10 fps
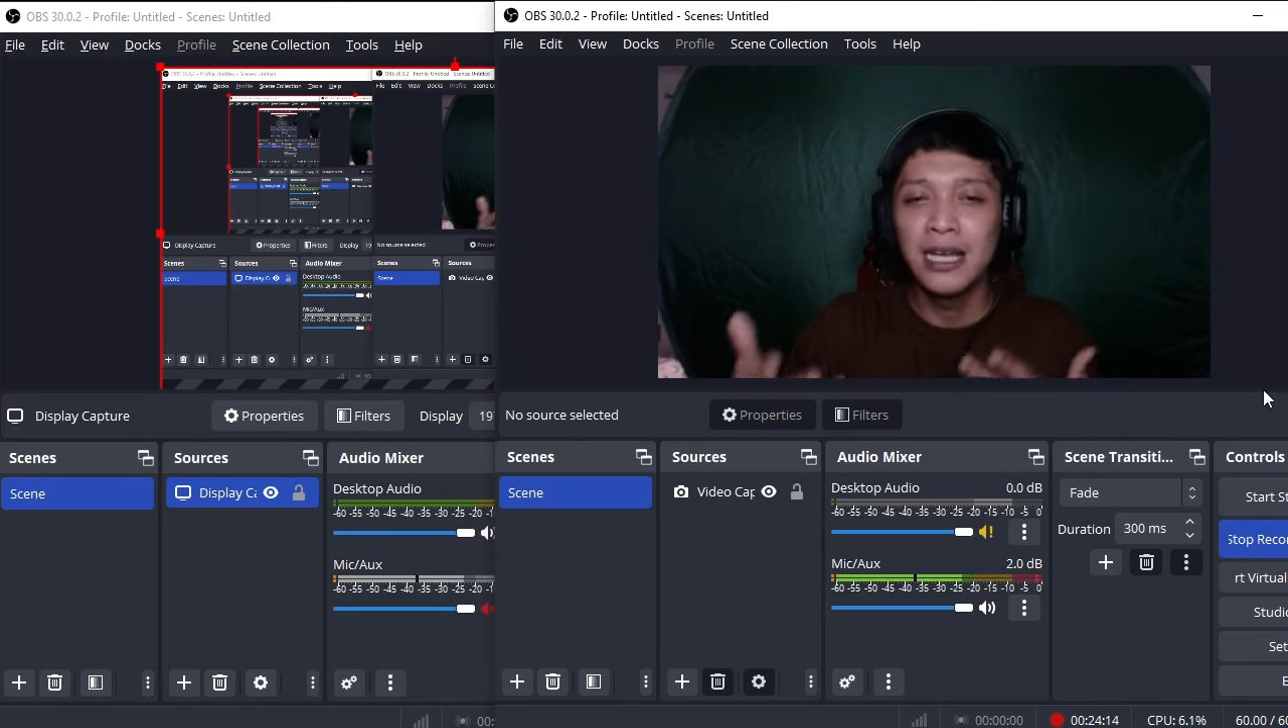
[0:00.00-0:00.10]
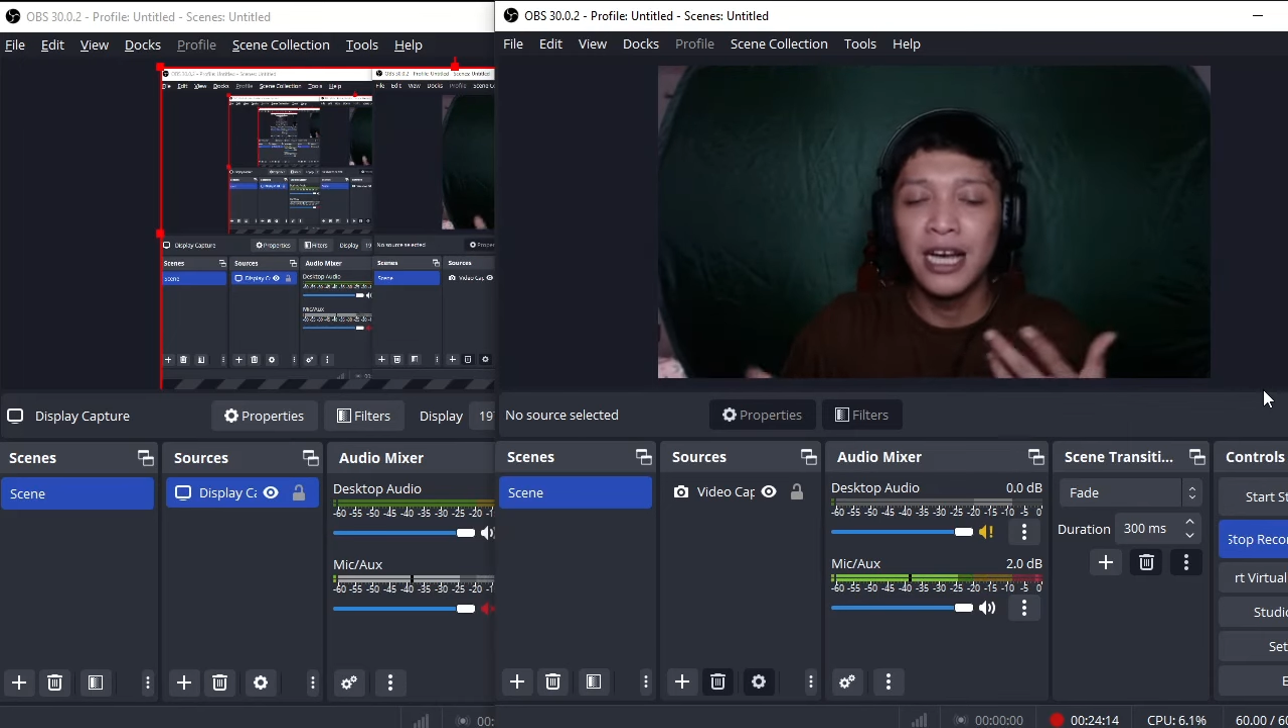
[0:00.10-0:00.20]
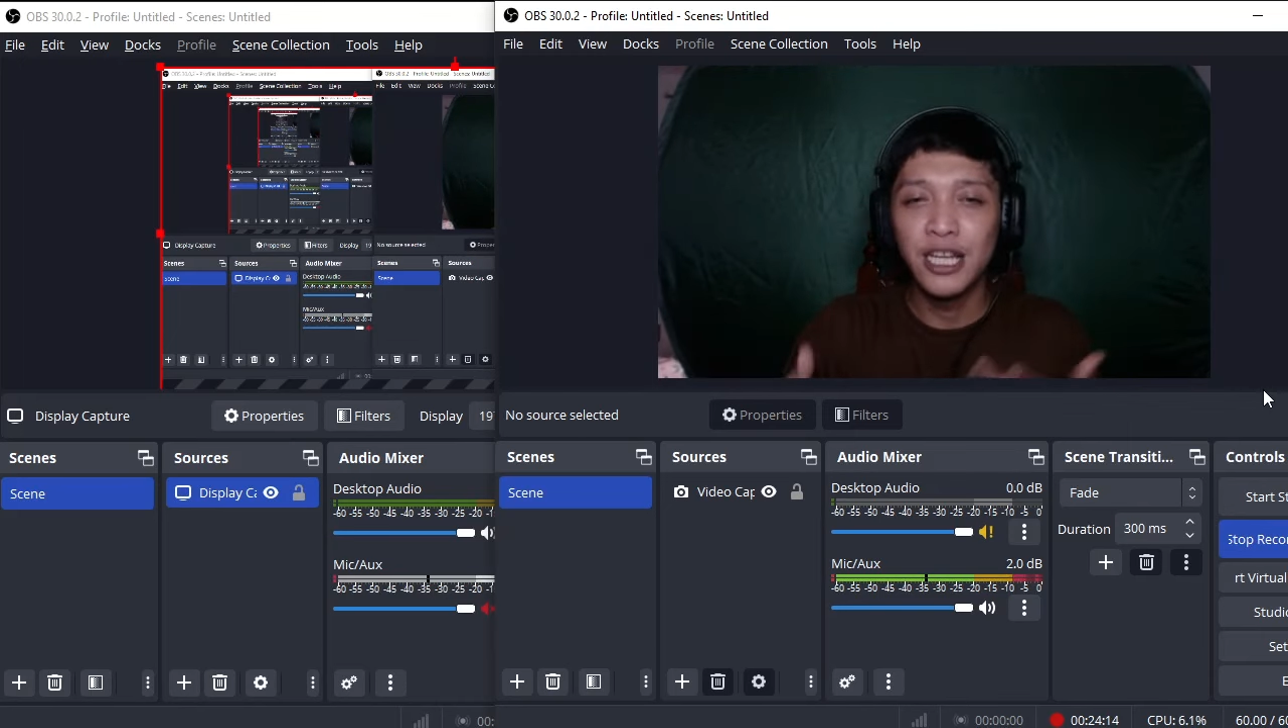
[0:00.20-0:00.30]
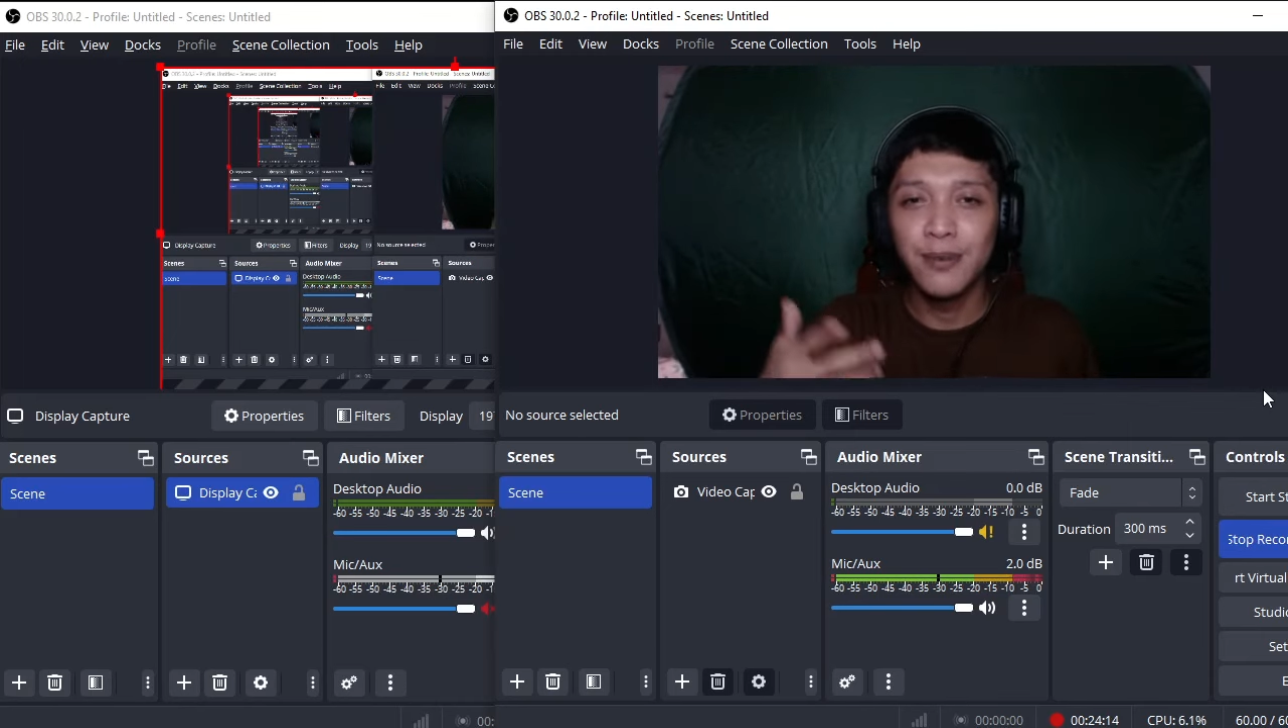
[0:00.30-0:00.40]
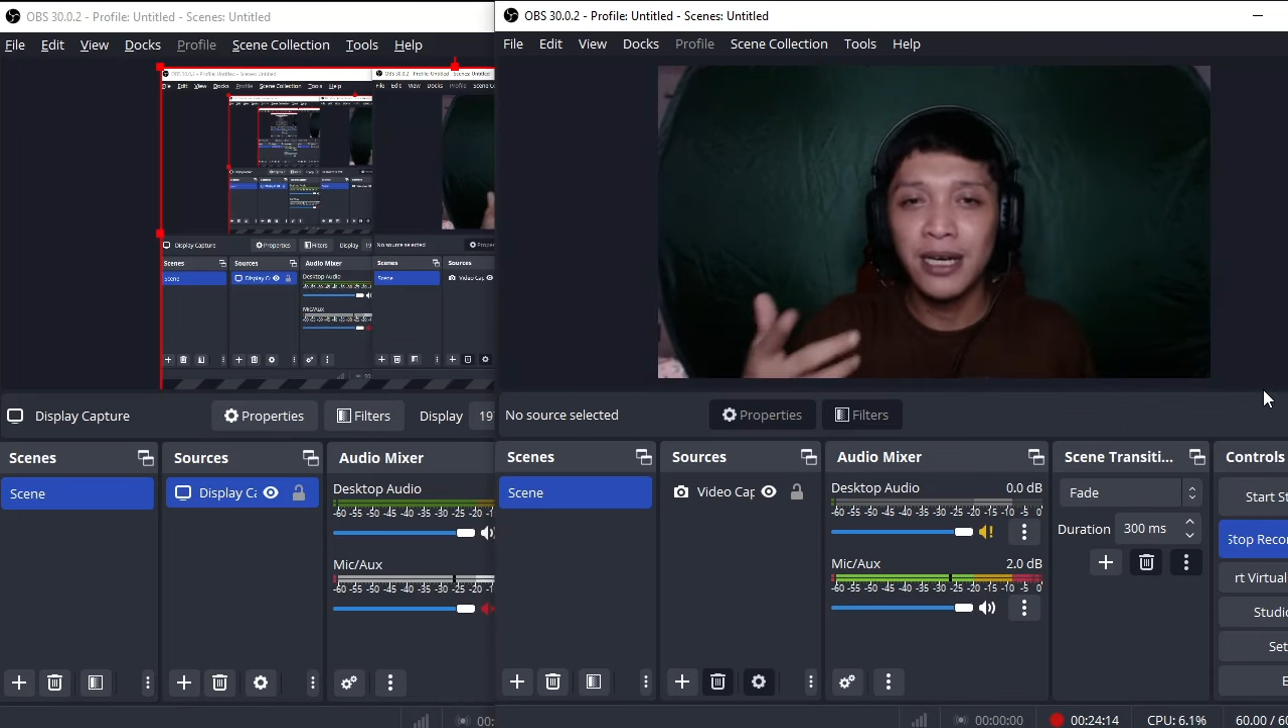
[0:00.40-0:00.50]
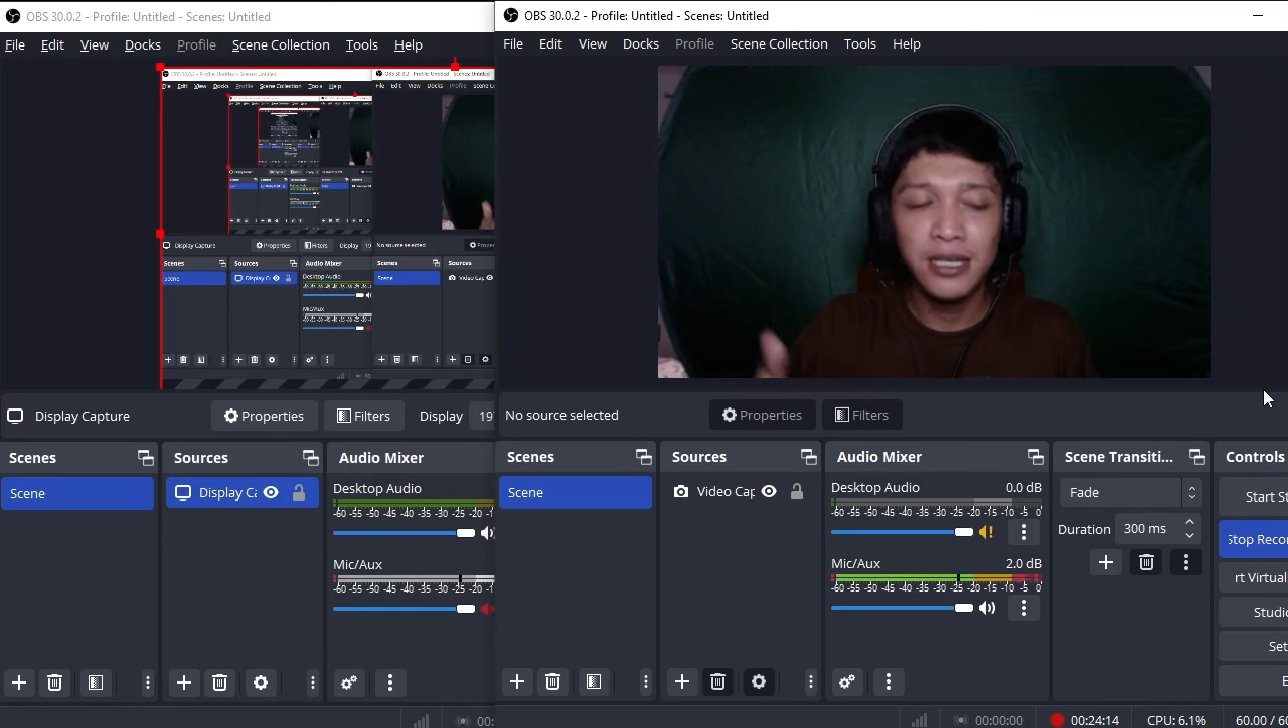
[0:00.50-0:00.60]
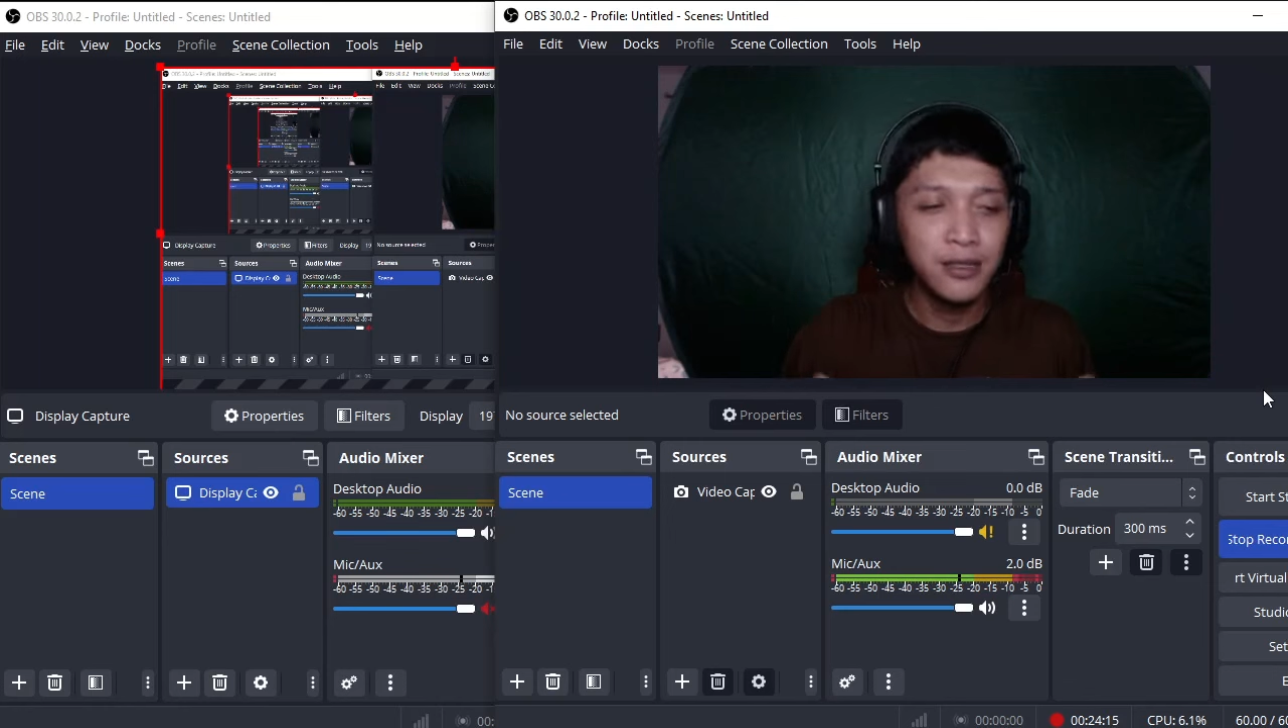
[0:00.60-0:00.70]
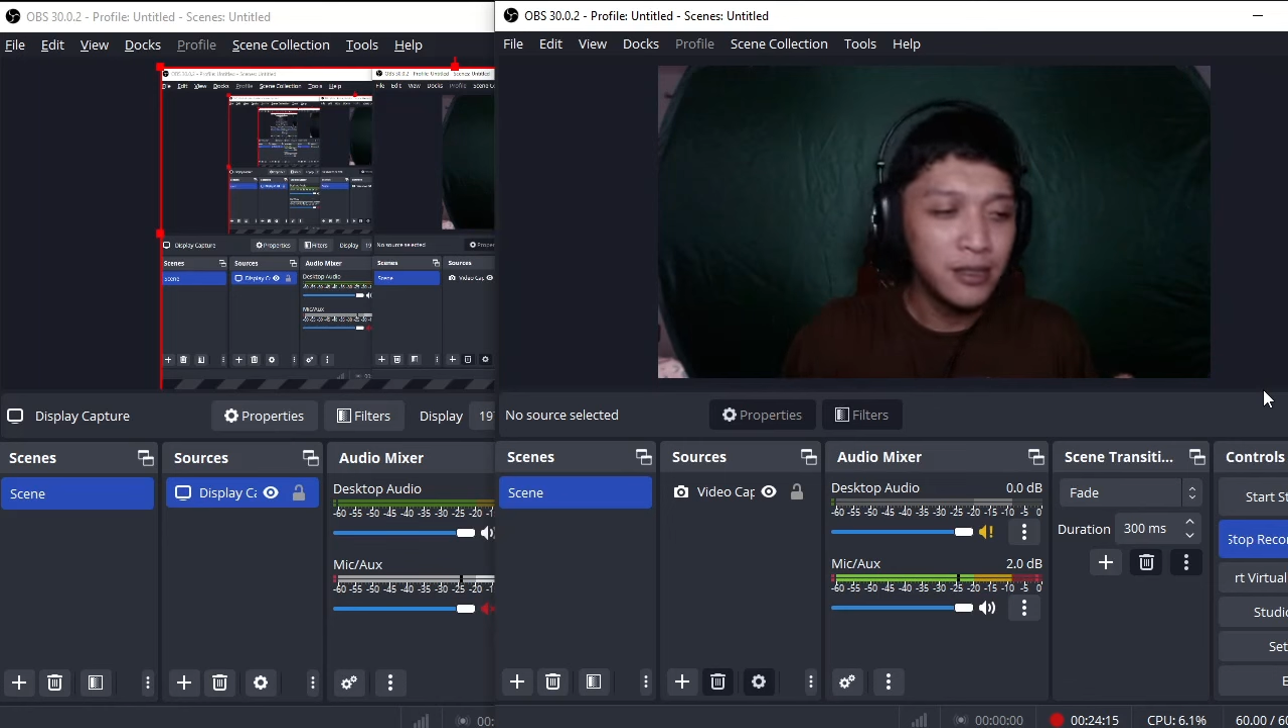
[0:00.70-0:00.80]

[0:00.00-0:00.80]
Ano ba, ano,